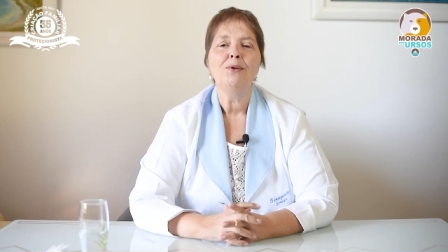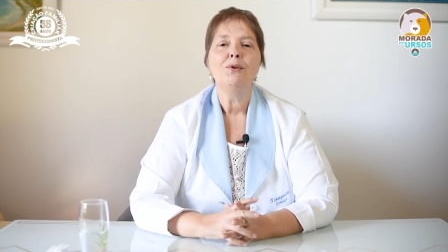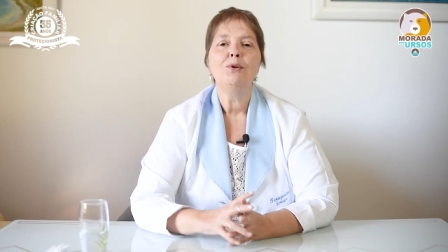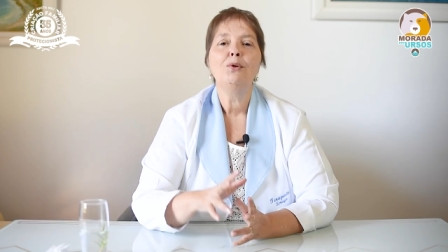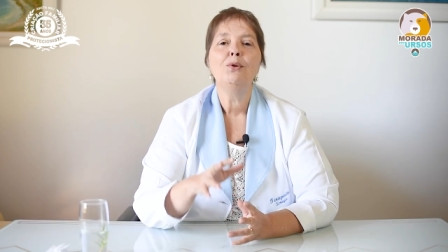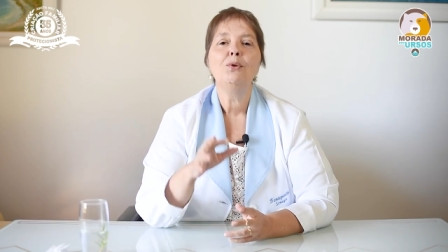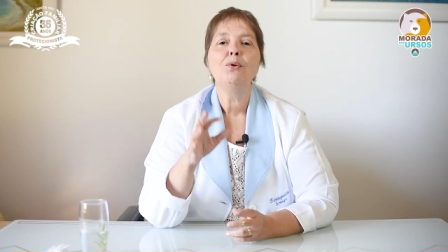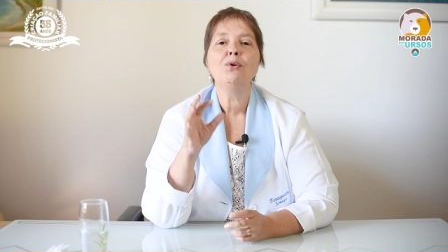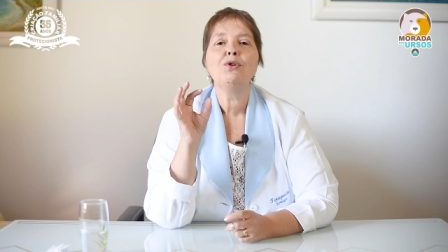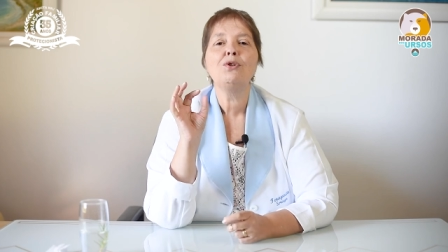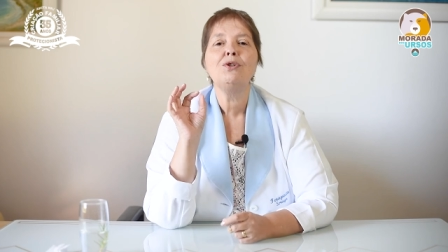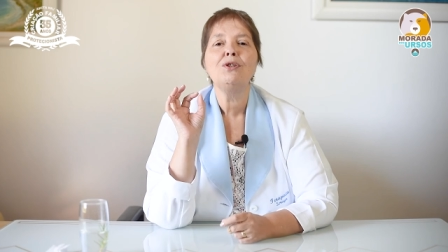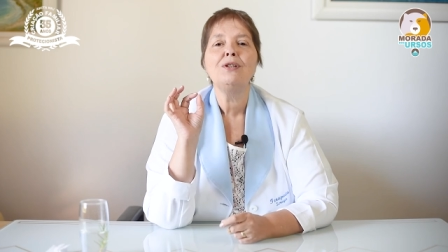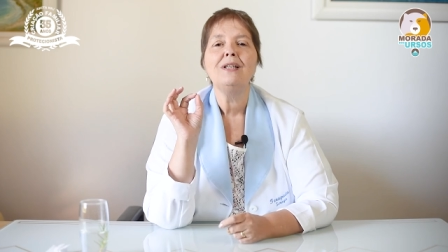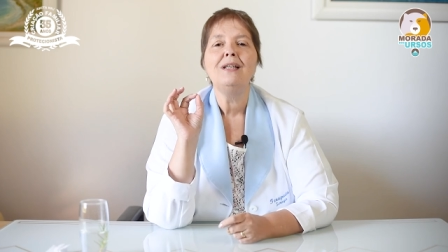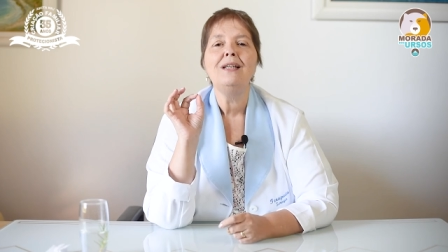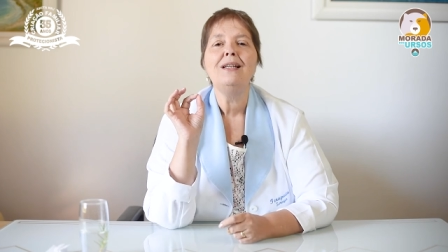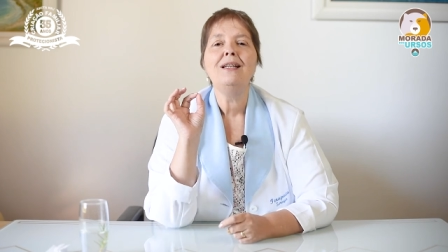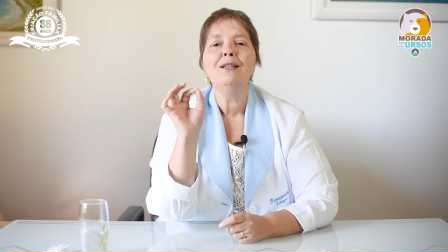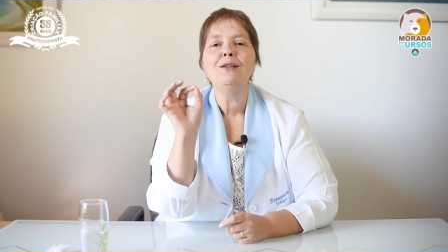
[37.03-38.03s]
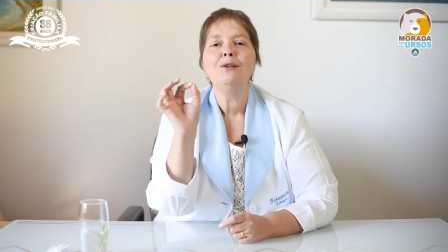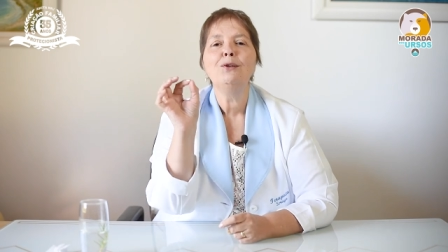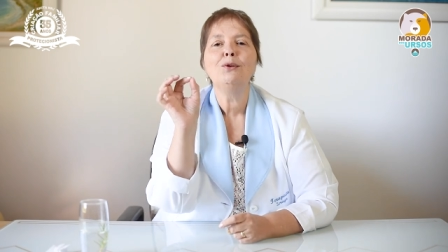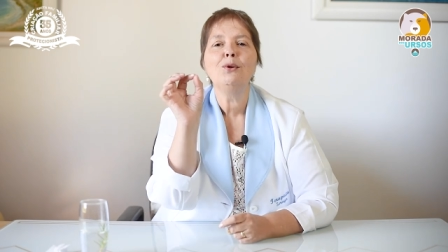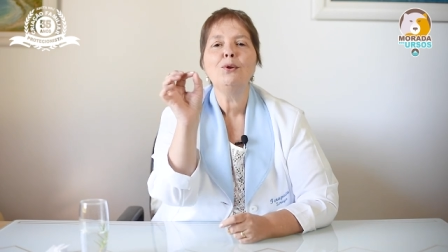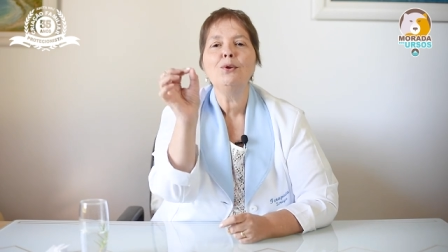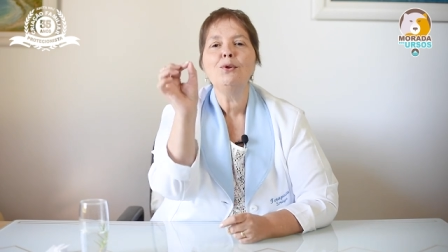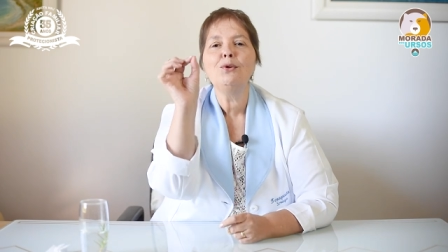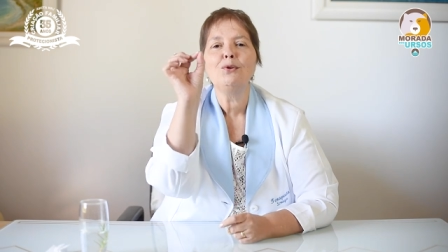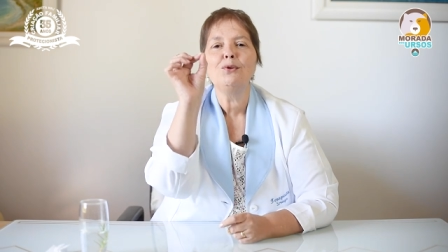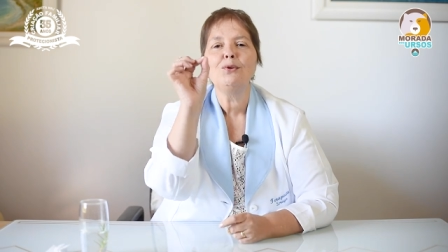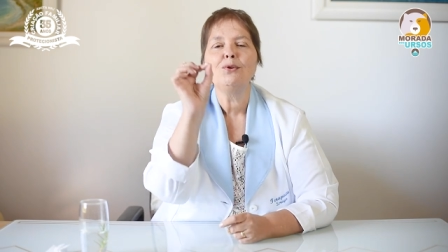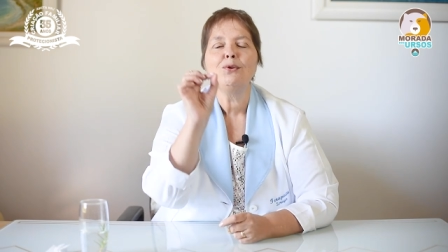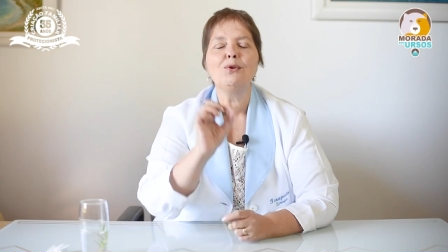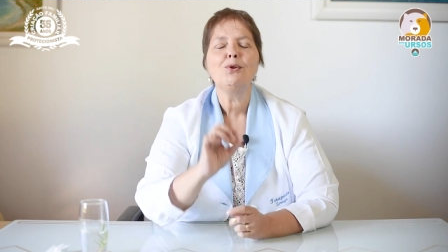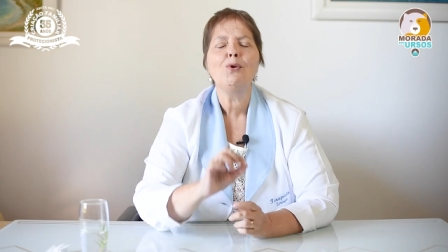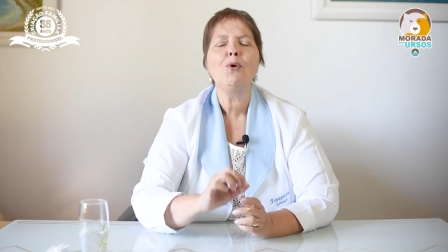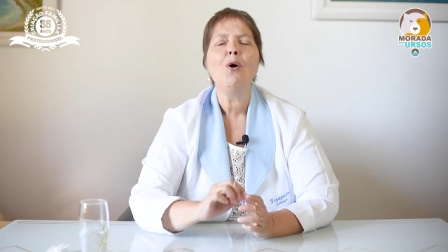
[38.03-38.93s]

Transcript: dos intrusos.